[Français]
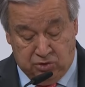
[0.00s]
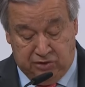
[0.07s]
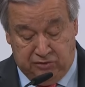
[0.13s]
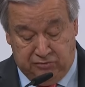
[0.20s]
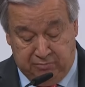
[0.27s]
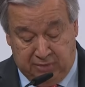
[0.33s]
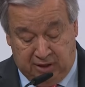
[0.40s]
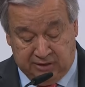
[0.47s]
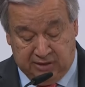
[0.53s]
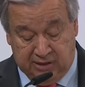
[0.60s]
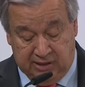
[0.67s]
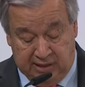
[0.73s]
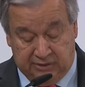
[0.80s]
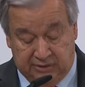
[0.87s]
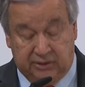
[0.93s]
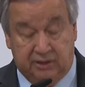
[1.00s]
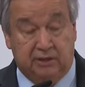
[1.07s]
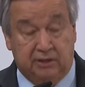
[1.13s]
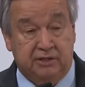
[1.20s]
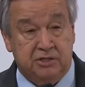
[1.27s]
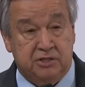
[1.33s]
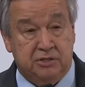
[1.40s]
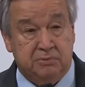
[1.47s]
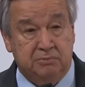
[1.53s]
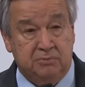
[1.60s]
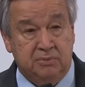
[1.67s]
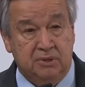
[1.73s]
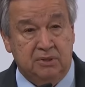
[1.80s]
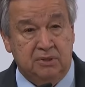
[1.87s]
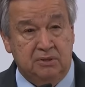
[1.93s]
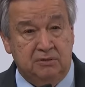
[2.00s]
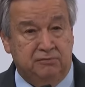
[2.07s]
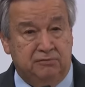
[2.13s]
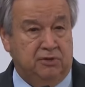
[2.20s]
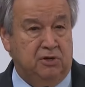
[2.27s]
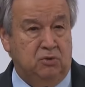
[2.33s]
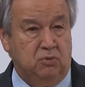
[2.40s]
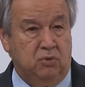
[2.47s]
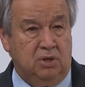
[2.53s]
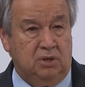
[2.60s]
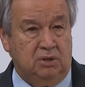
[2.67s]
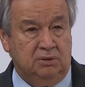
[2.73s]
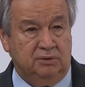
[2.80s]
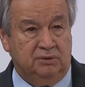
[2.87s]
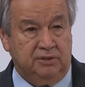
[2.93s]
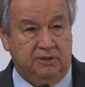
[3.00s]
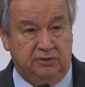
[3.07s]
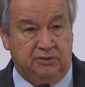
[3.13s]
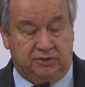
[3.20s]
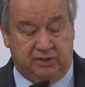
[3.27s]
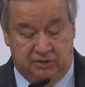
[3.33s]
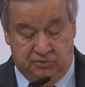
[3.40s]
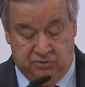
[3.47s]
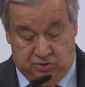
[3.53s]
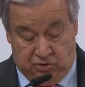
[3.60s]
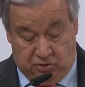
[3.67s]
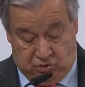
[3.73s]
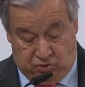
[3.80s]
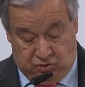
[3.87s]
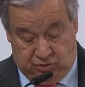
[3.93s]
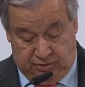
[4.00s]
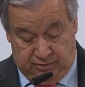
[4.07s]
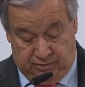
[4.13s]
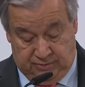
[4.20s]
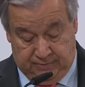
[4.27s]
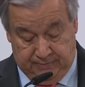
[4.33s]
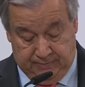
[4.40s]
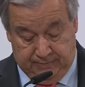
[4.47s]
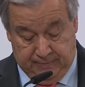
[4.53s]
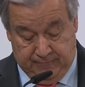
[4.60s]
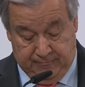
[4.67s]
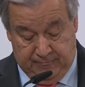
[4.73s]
L'agenda comprend la réforme du Conseil de sécurité de l'ONU et un